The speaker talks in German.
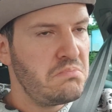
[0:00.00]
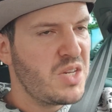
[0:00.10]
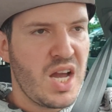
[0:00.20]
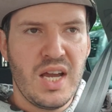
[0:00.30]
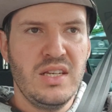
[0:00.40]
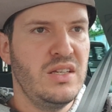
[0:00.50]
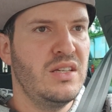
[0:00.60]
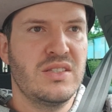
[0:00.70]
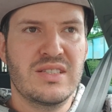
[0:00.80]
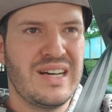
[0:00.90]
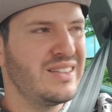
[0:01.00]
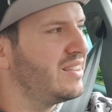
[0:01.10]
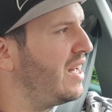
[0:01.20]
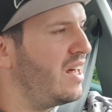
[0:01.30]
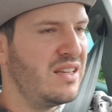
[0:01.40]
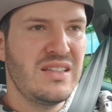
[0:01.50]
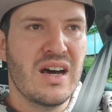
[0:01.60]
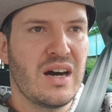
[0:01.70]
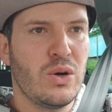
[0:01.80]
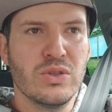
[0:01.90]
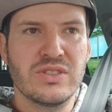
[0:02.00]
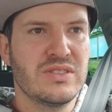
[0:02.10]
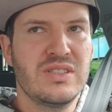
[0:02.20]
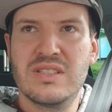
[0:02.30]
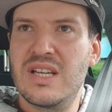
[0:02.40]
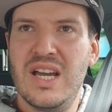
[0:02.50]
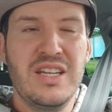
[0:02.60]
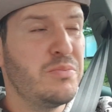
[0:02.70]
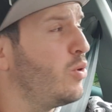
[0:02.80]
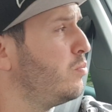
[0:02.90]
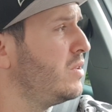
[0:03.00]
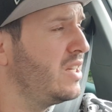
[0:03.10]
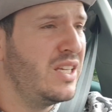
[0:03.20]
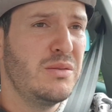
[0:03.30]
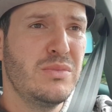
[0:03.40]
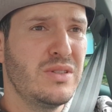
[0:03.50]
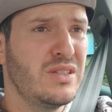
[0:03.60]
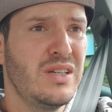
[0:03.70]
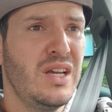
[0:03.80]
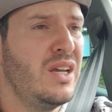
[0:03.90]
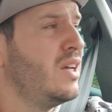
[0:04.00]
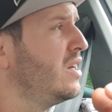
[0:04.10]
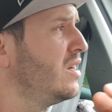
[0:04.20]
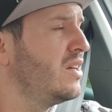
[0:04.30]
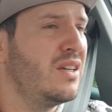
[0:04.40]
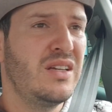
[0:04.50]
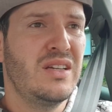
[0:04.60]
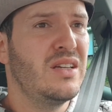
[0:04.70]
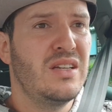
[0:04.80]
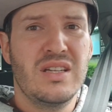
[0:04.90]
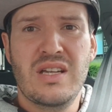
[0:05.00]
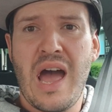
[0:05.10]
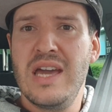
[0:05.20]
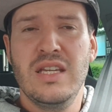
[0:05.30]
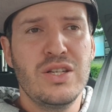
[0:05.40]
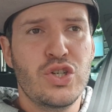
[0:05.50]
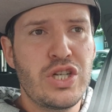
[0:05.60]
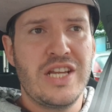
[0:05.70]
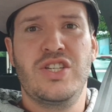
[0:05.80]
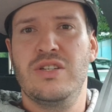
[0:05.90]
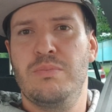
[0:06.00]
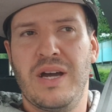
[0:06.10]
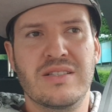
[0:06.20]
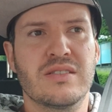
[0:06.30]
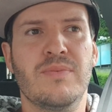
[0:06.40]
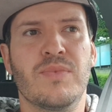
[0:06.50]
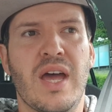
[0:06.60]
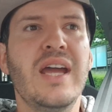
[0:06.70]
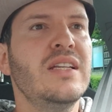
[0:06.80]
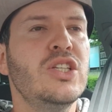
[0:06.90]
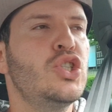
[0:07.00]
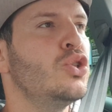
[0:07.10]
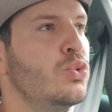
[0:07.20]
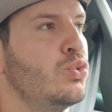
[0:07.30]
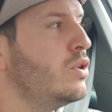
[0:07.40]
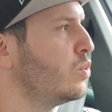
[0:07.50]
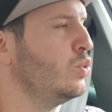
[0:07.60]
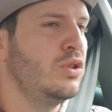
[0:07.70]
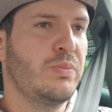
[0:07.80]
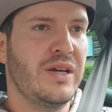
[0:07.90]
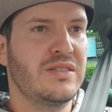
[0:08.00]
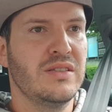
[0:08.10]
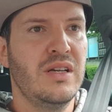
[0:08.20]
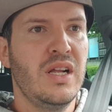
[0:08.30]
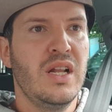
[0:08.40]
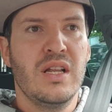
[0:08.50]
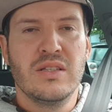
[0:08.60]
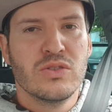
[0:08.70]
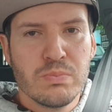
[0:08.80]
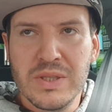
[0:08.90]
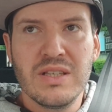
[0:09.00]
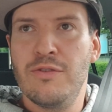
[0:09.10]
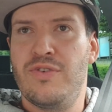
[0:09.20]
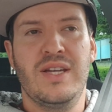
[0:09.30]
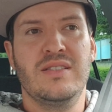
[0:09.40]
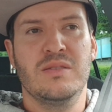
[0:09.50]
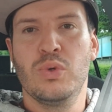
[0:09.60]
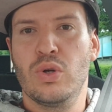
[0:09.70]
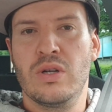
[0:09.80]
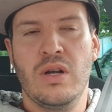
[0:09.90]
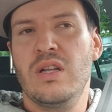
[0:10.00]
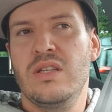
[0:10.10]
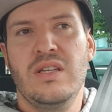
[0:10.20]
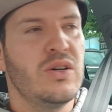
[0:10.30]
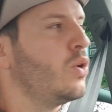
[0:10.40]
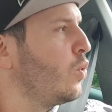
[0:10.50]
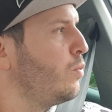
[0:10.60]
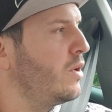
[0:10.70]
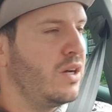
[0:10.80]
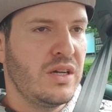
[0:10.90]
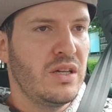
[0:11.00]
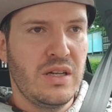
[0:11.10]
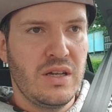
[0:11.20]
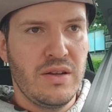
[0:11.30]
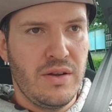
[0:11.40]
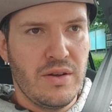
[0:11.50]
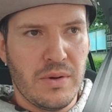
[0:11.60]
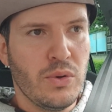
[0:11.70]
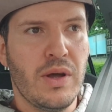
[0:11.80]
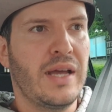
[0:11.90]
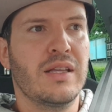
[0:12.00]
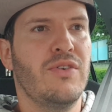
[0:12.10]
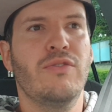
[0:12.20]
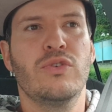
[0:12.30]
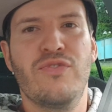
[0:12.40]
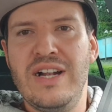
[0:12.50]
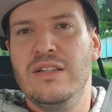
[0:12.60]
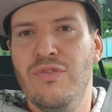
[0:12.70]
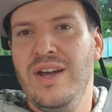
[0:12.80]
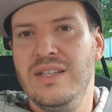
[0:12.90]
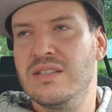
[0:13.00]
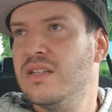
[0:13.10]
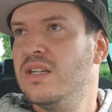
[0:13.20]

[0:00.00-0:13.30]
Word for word: Keine Skandale nach außen hin, keine Probleme, äh, keine schlechte Presse, eigentlich nur gute Presse, mit den Fans im Rücken, die Europa, äh, Eintracht Frankfurt weltweit